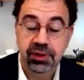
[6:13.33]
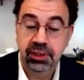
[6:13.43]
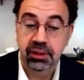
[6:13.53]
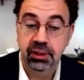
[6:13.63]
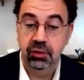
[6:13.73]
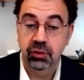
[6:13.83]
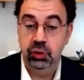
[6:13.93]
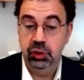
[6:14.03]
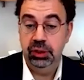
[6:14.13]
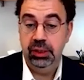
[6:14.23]
e,
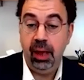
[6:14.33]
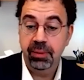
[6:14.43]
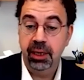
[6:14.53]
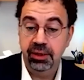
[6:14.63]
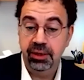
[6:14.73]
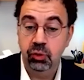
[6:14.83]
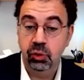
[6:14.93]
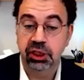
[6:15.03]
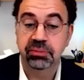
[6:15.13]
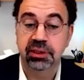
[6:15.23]
haberlerin
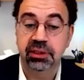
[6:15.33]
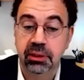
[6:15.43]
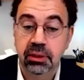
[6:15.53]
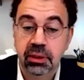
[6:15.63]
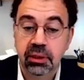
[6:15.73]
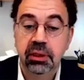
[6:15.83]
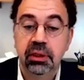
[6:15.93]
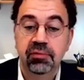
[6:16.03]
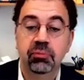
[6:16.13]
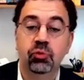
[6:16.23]
dolaşması
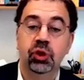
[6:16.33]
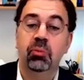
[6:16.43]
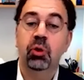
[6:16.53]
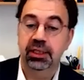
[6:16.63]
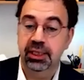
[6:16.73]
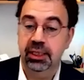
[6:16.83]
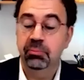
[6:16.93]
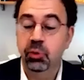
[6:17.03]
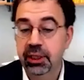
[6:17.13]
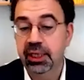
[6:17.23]
ve bu
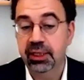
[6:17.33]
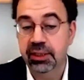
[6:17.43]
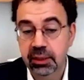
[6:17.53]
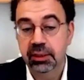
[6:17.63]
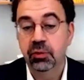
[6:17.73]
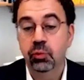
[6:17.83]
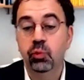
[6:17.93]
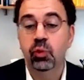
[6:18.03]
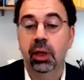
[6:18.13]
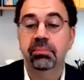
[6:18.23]
demokratik politikanın
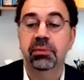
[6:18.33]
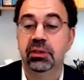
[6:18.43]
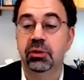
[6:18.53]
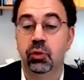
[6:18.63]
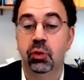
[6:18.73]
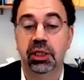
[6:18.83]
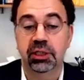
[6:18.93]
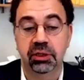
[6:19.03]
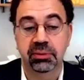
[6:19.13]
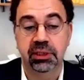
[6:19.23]
uygulanmasının
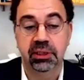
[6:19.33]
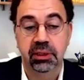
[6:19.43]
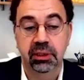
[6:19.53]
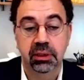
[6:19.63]
zorlaştırılması.